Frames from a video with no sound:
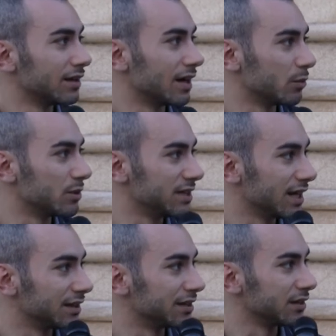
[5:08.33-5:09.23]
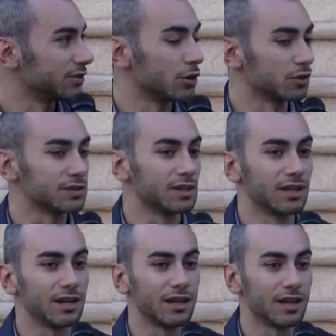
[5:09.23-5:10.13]
acquisire altre
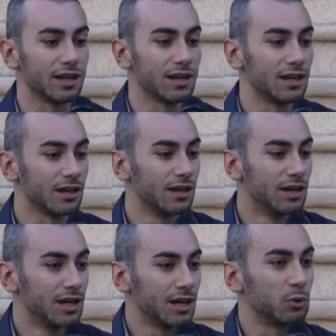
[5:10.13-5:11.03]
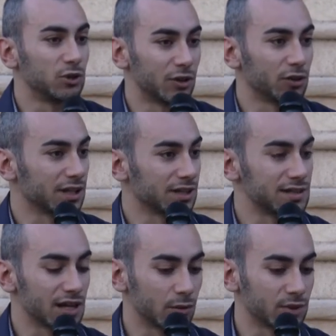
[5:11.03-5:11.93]
risorse e poter
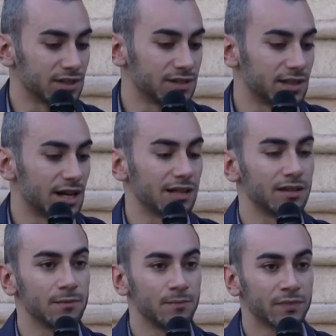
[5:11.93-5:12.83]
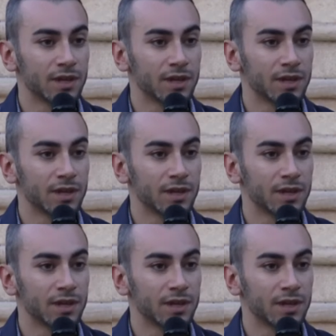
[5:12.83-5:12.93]
organizzare queste serate.